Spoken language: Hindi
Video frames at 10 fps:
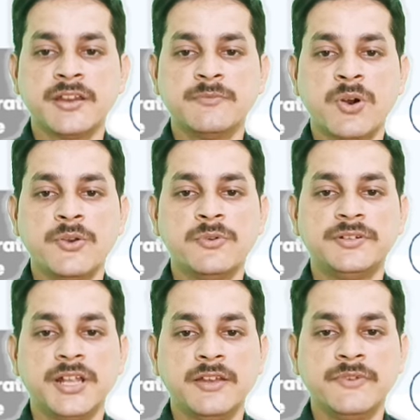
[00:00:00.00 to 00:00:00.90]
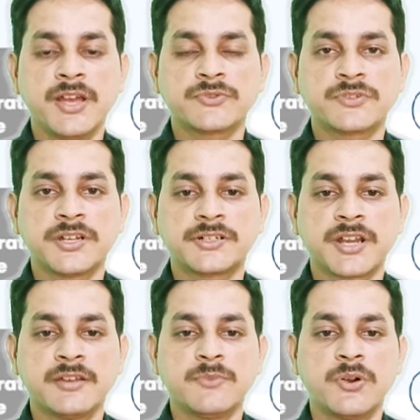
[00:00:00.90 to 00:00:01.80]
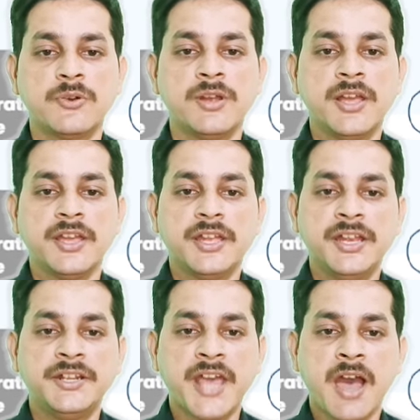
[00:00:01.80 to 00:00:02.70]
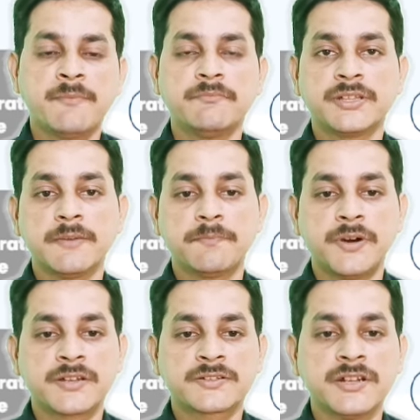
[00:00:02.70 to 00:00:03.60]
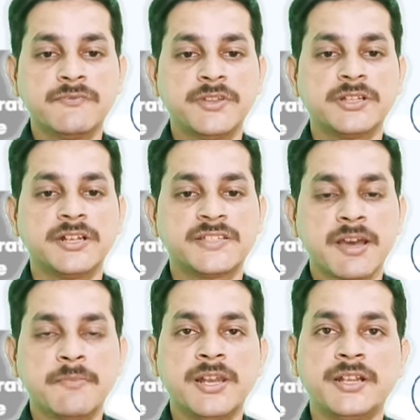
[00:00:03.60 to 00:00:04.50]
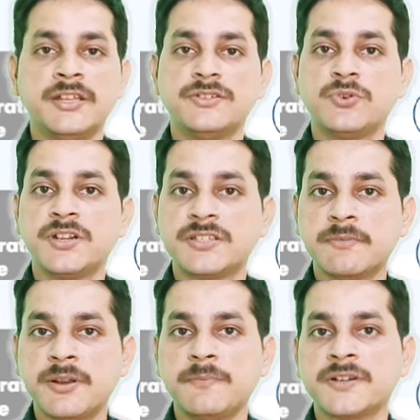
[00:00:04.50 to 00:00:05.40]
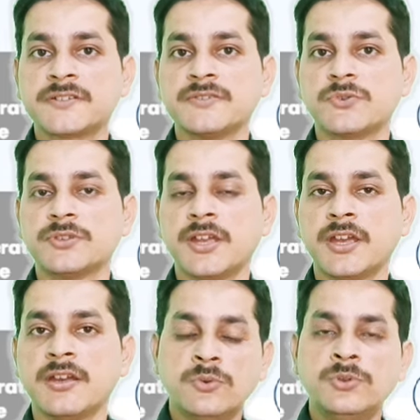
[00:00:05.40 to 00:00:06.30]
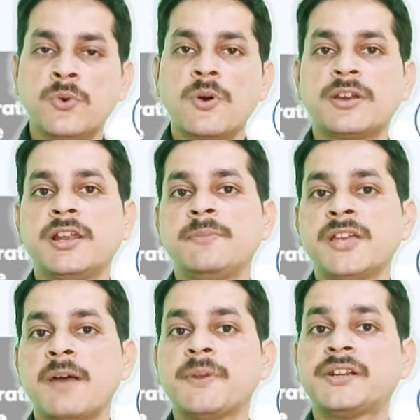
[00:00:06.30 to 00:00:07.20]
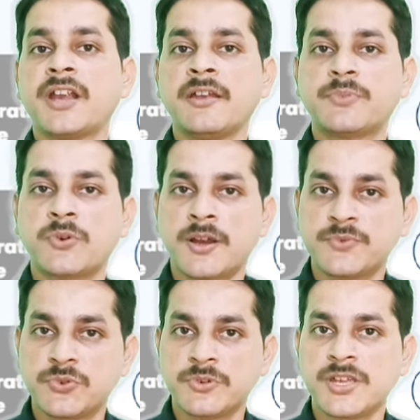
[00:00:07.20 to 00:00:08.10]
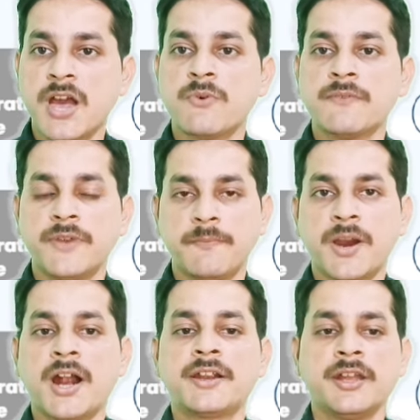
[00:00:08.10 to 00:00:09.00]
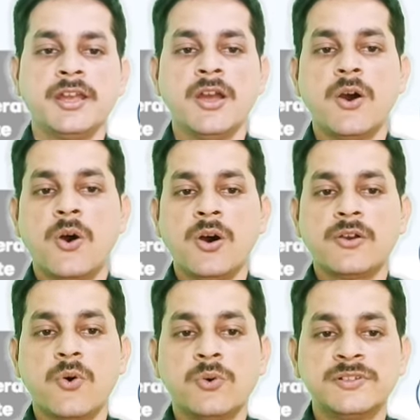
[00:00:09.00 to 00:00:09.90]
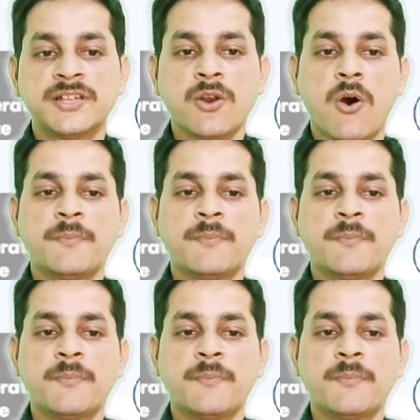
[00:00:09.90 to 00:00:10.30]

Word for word: ट्रेनिंग मॉड्यूल डिलीवरी एसोसिएट ट्रेनिंग मॉड्यूल ई डैप मतलब पर्सन विथ डिसेबिलिटी जो डिसेबल पर्सन होते हैं उन लोगों के लिए भी यहाँ पे ट्रेनिंग प्रोग्राम शुरू किया हुआ है फ्लिपकार्ट ने और होलसेल